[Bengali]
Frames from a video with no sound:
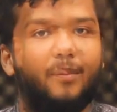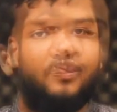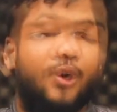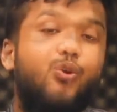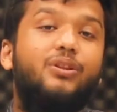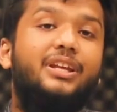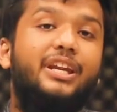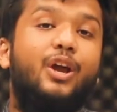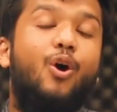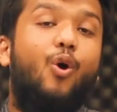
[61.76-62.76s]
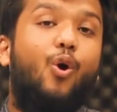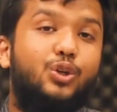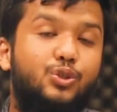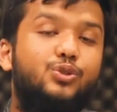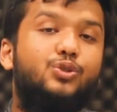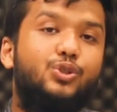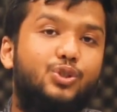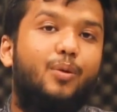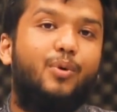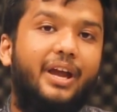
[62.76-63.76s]
কম তখন তিনি অসুস্থ
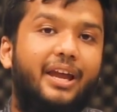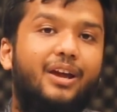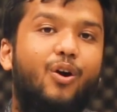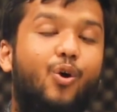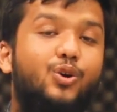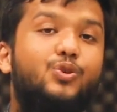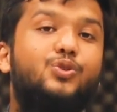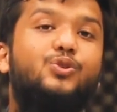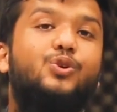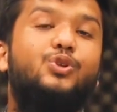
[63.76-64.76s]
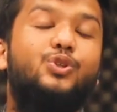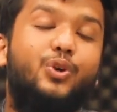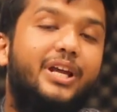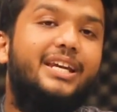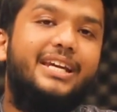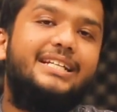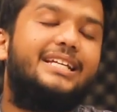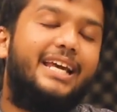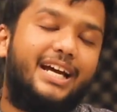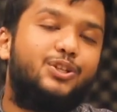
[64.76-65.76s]
সময়ে অসুস্থ শরীর নিয়ে
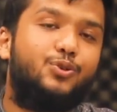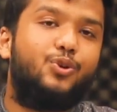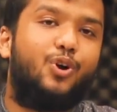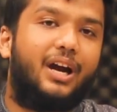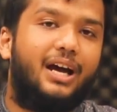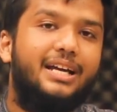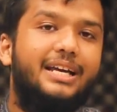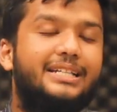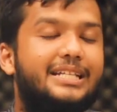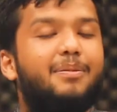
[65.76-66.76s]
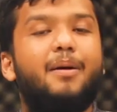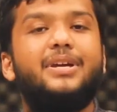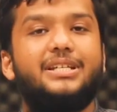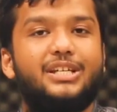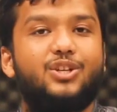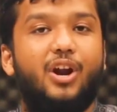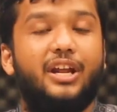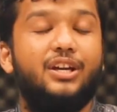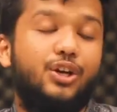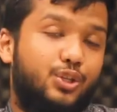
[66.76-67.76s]
যে লেখা শুরু করা সেভাবেই শেষ করেন